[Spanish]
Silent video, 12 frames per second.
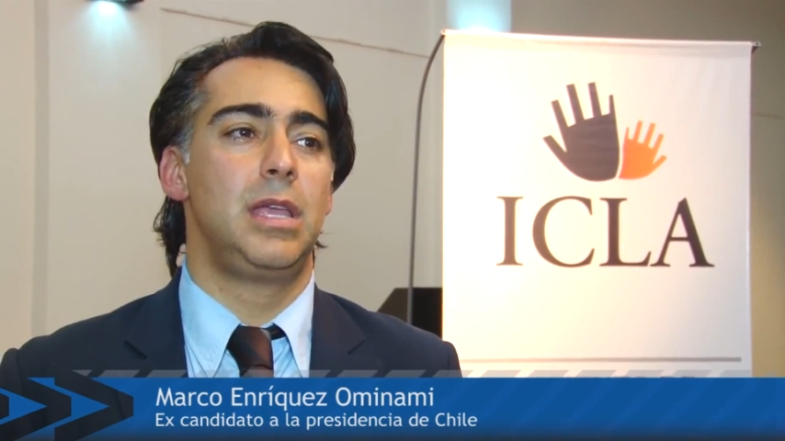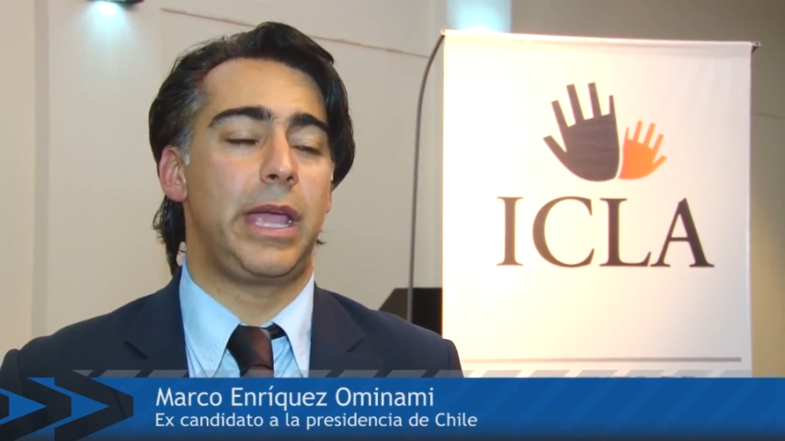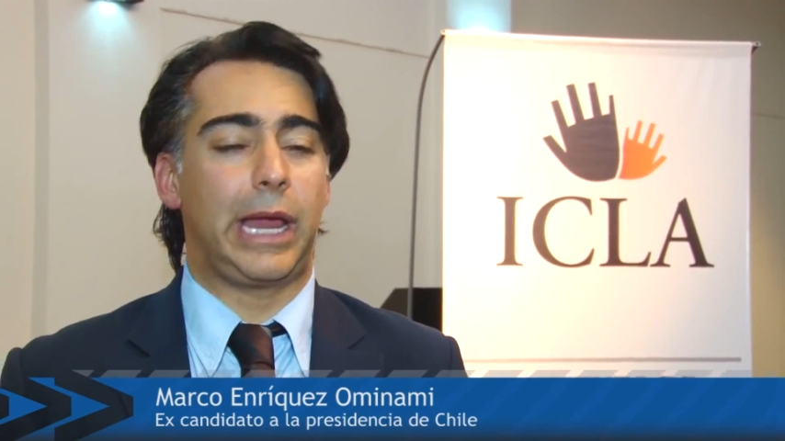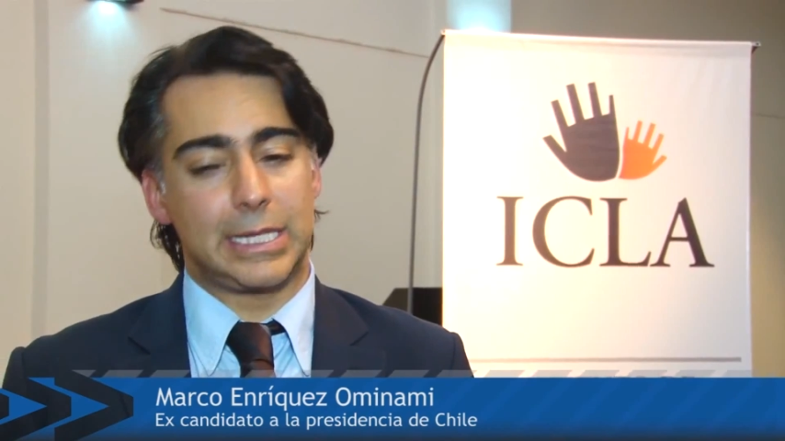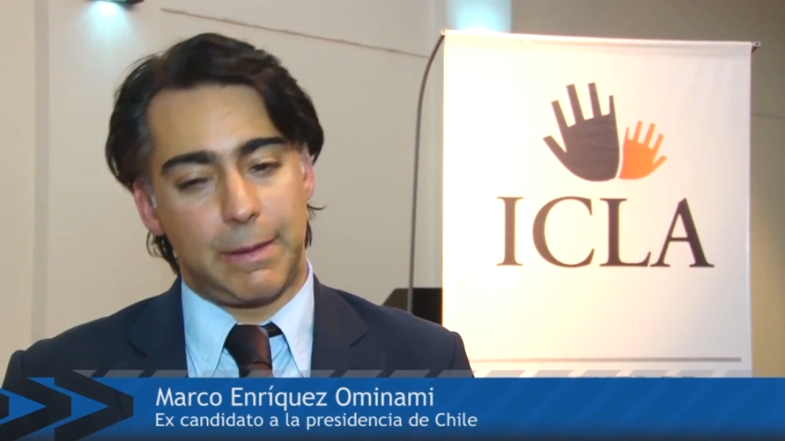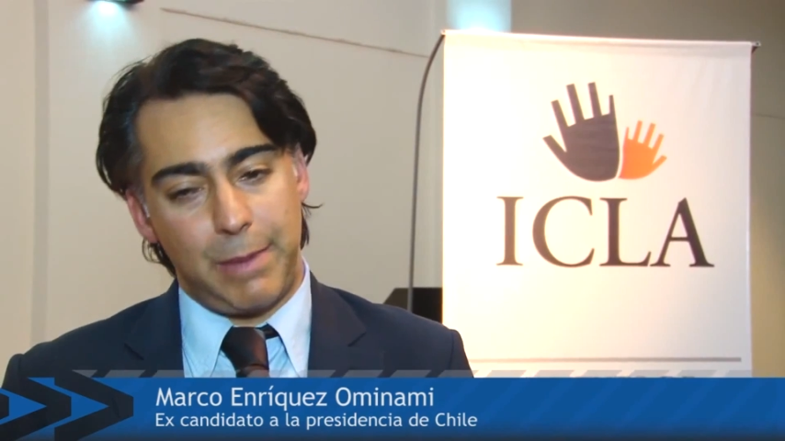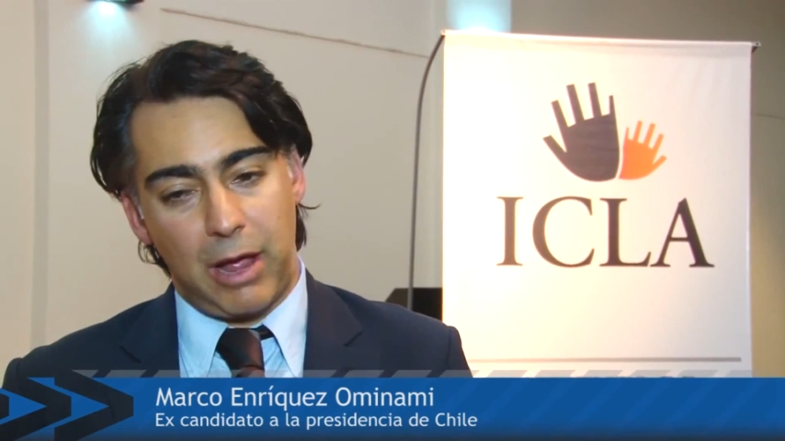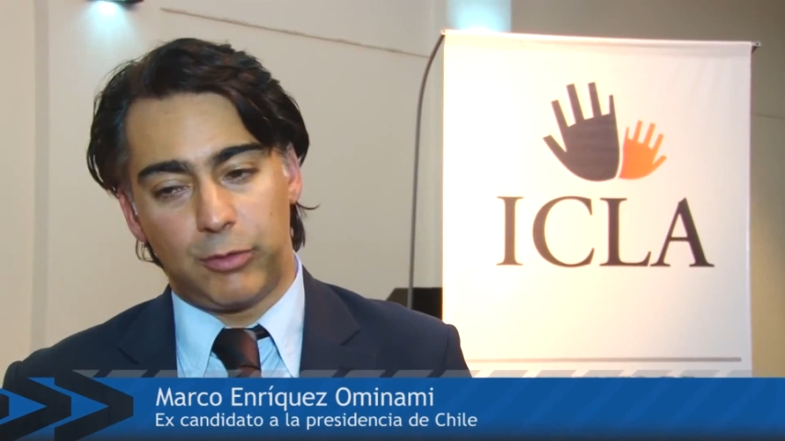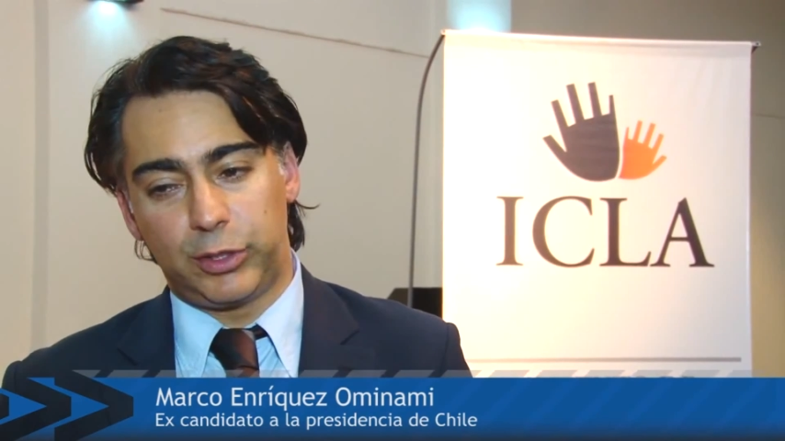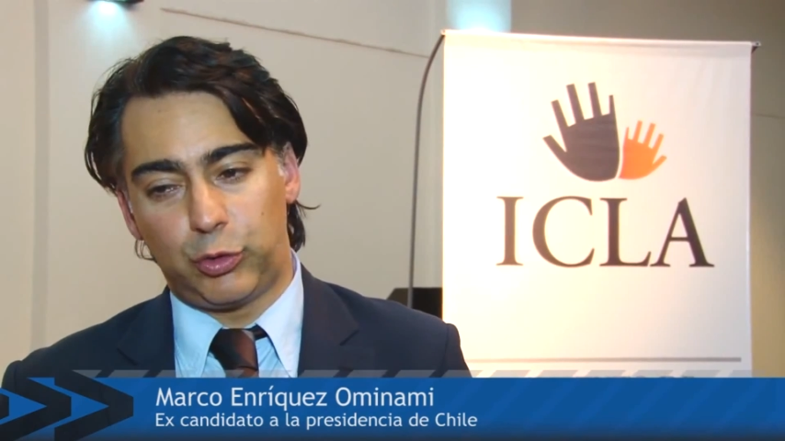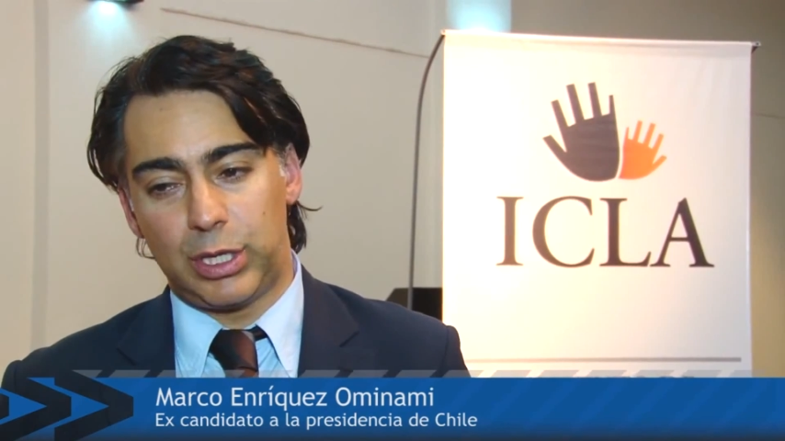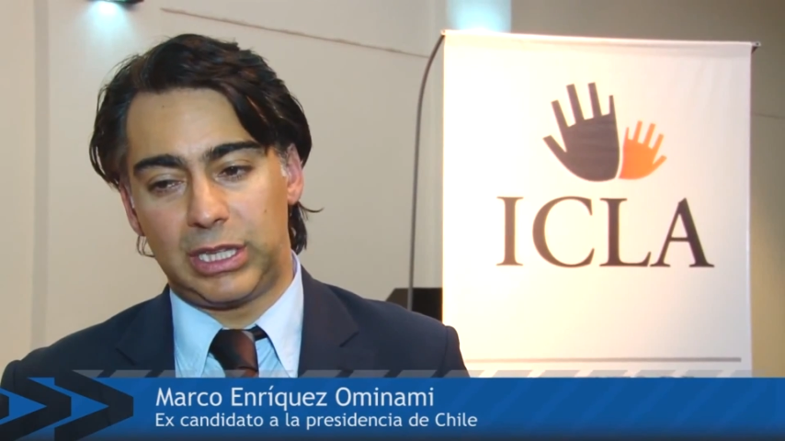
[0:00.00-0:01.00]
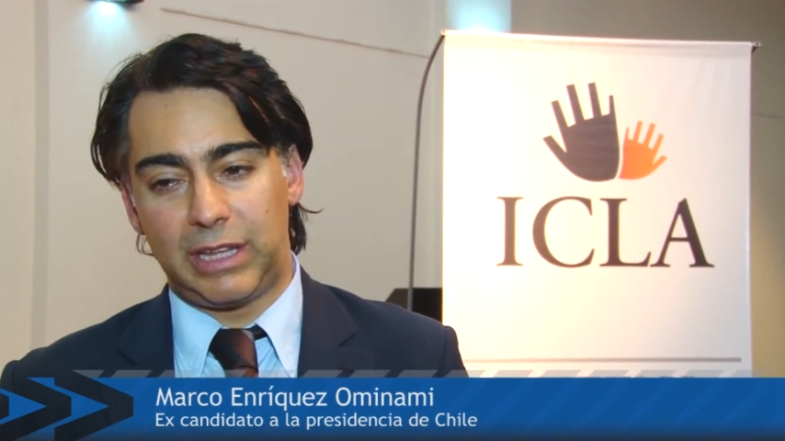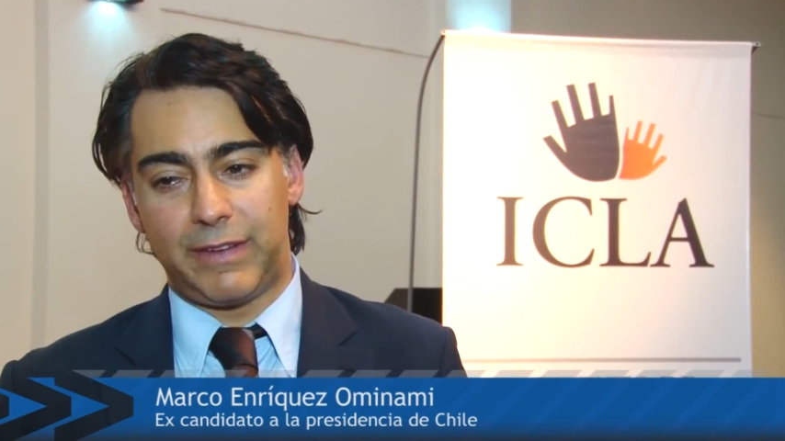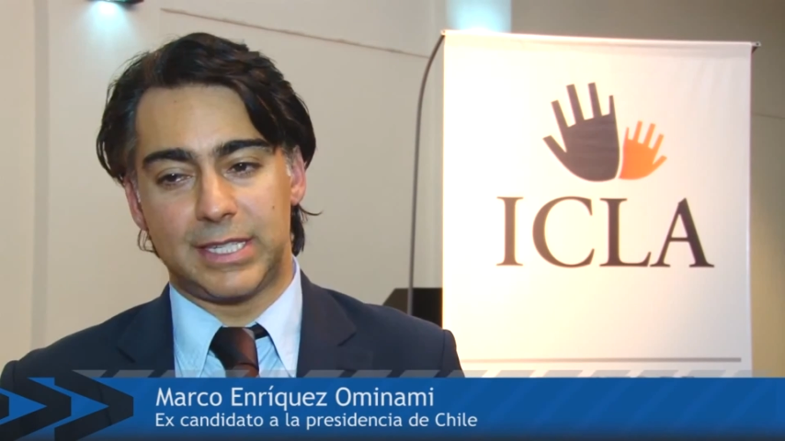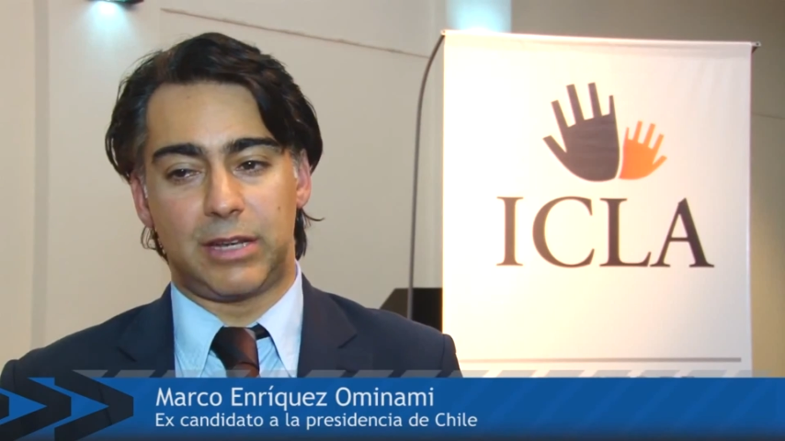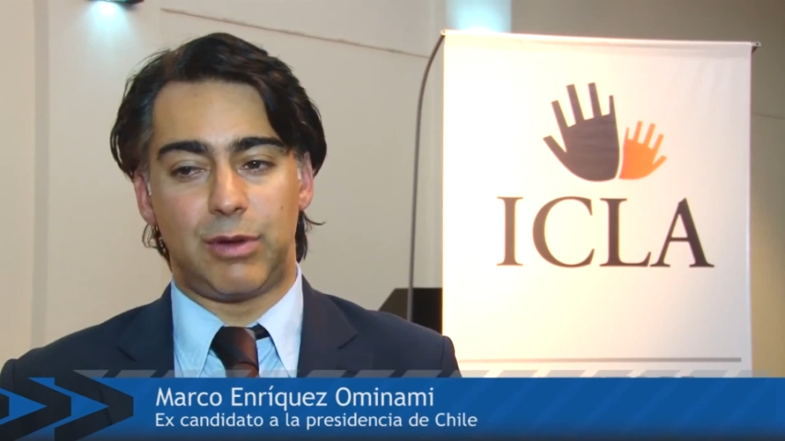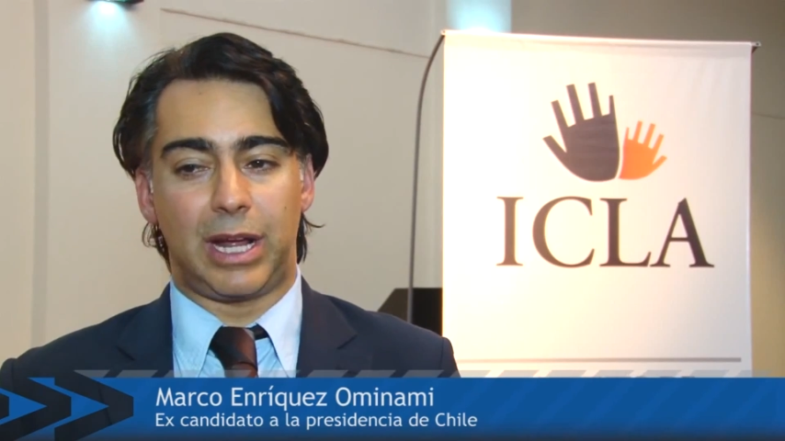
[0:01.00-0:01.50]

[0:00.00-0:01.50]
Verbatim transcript: y que la Asamblea Constituyente va a ser